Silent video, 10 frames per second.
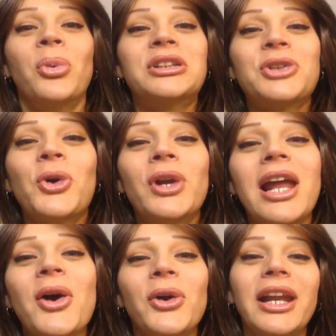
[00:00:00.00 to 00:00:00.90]
Pues
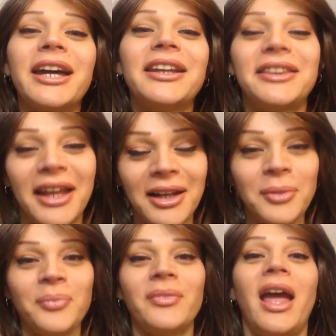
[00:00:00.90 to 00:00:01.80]
hola, hola, ¿qué tal?
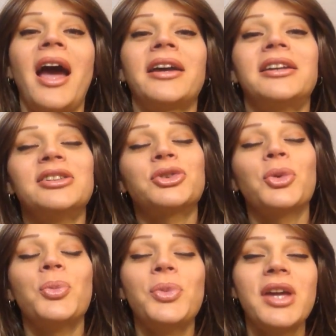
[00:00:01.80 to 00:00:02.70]
Aquí
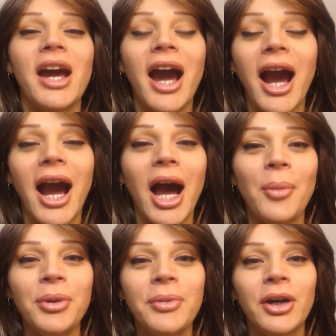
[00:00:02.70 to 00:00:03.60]
estoy bien
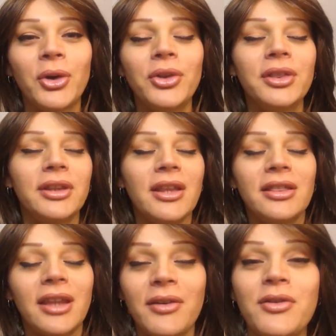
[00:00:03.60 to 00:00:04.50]
happy, bien
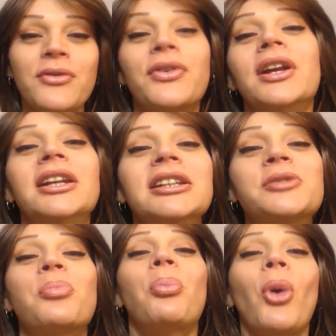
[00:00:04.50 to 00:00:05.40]
contenta, bien
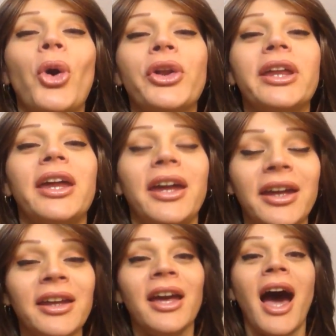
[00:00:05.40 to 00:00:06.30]
feliz
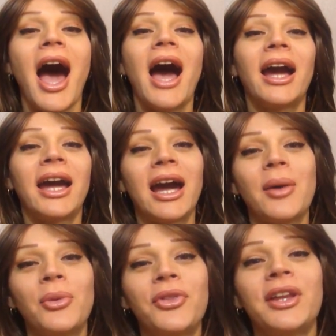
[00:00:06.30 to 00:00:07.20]
porque
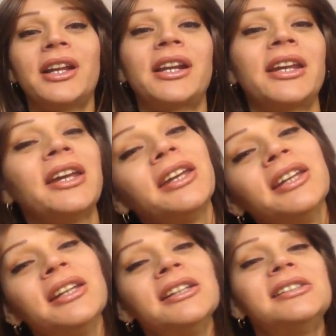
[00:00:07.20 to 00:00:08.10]
acabo de
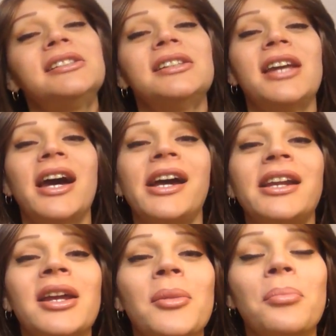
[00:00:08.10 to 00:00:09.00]

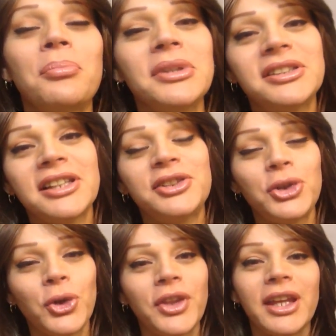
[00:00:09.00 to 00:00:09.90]
reiniciar mi
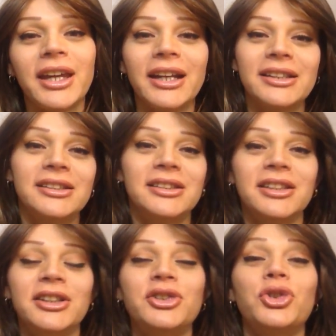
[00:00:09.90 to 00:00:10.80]
sesión de
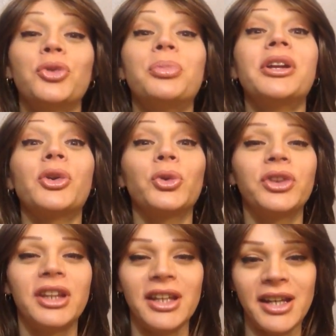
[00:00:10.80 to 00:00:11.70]
ejercicios, mi
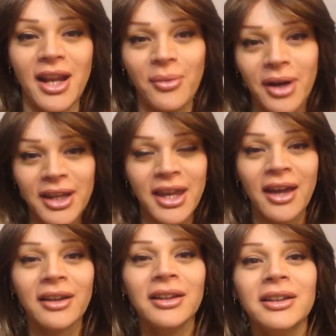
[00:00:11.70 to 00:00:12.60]
rutina, vaya.